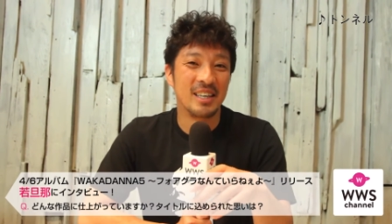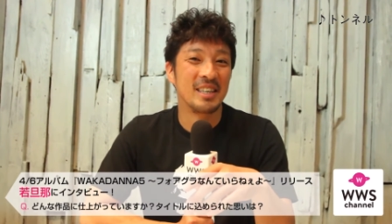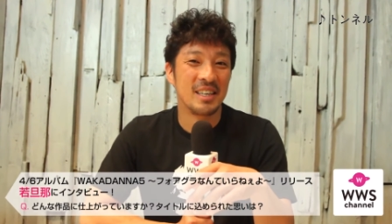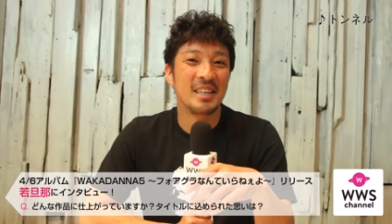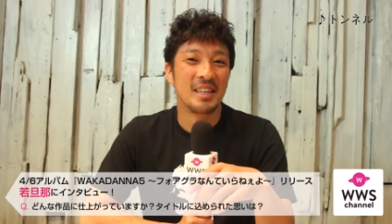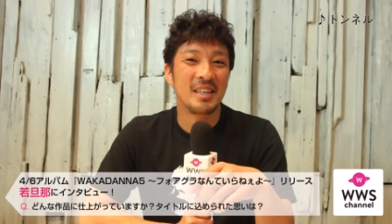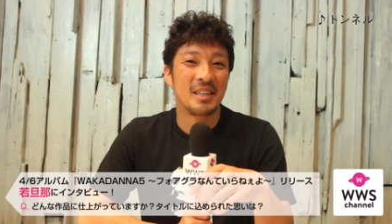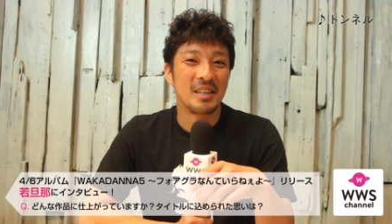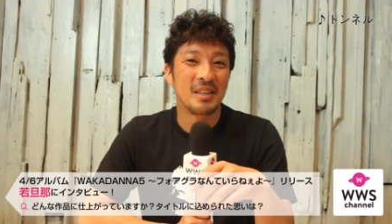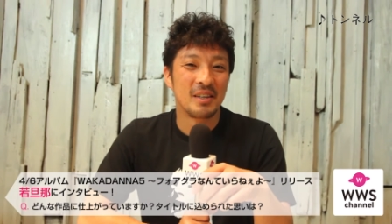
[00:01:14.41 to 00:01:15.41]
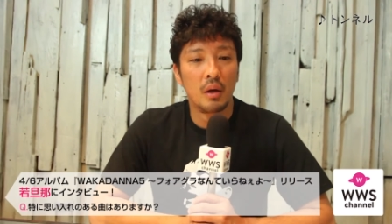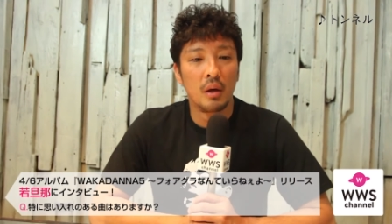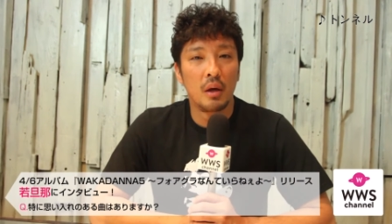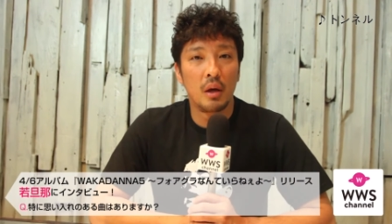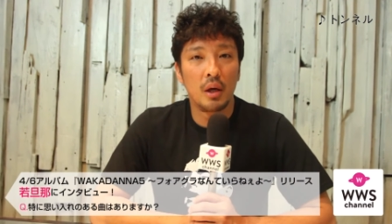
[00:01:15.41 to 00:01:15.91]
はい、
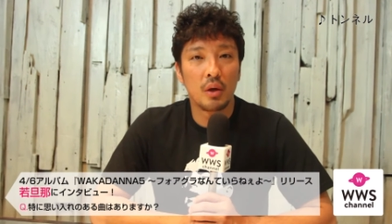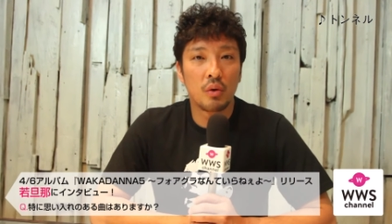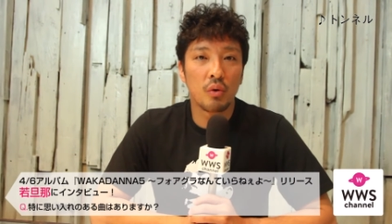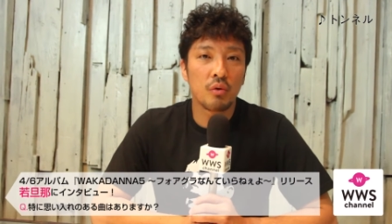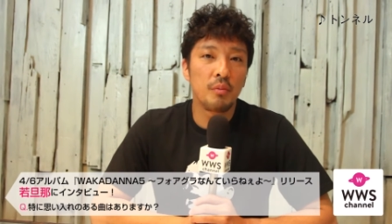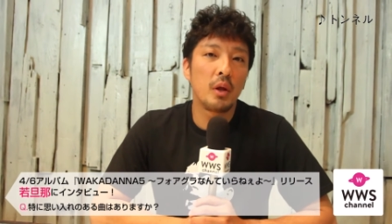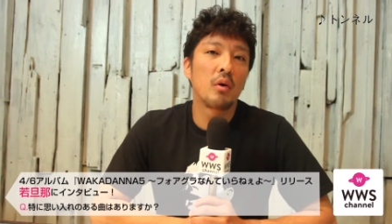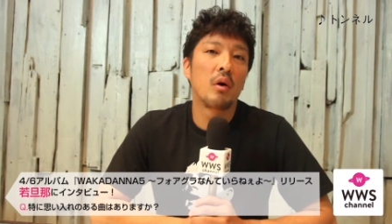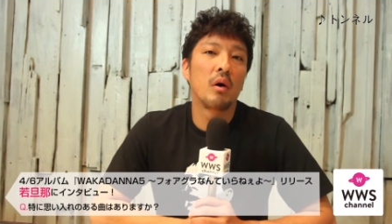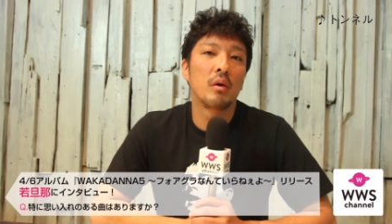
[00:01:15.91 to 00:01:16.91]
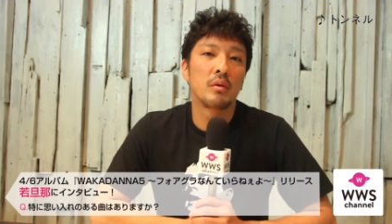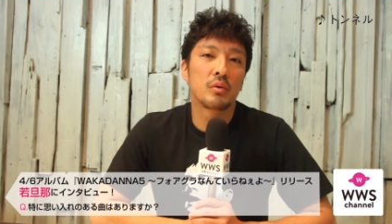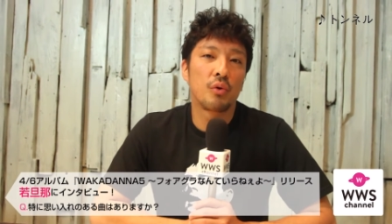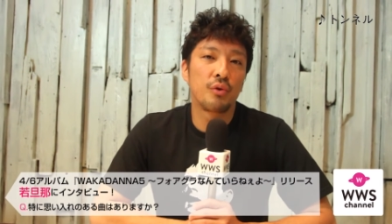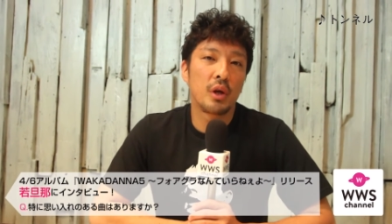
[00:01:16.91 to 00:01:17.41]
え1曲目の「
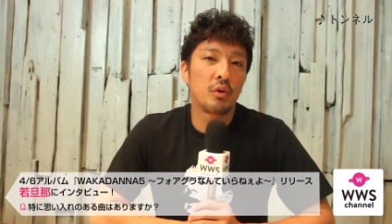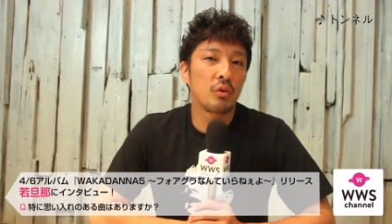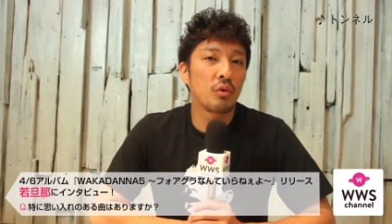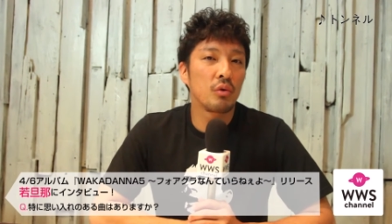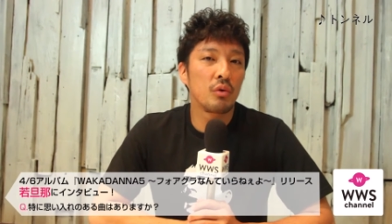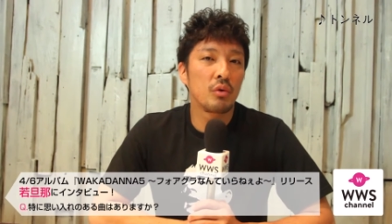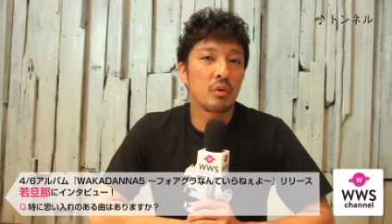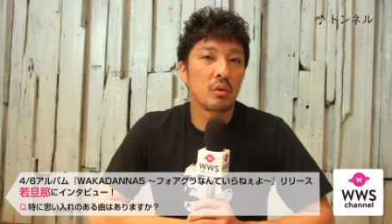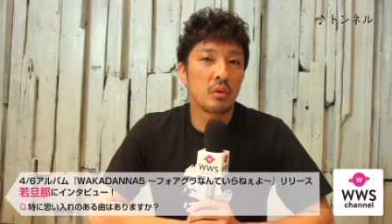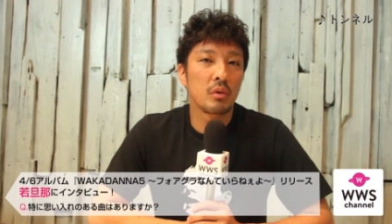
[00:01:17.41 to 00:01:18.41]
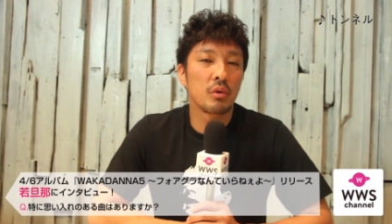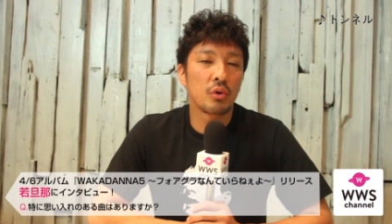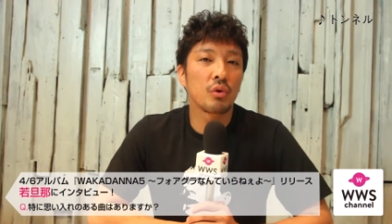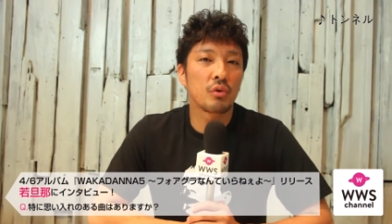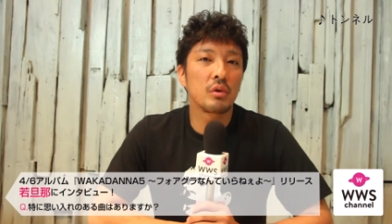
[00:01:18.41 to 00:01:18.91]
トンネル」という
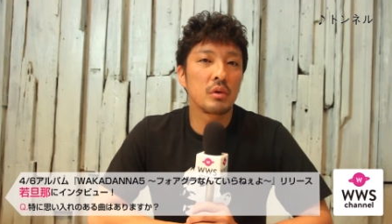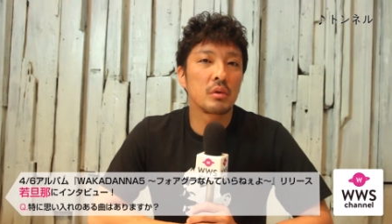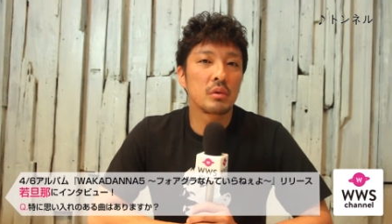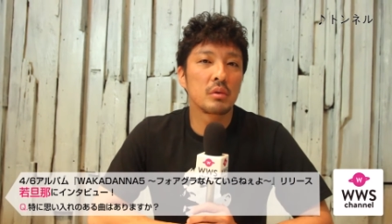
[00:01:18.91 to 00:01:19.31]
曲